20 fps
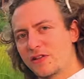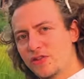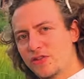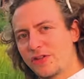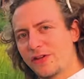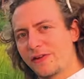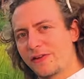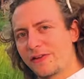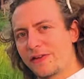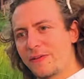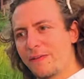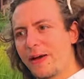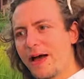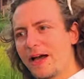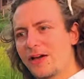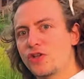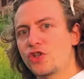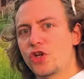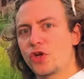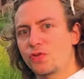giorni ma
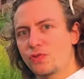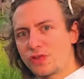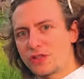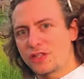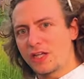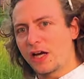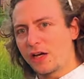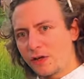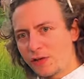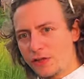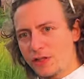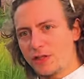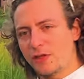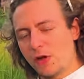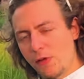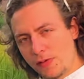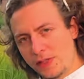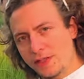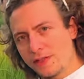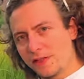c'è un sacco di
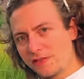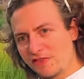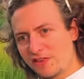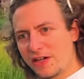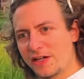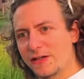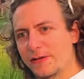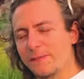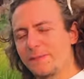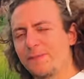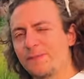chilometri da fare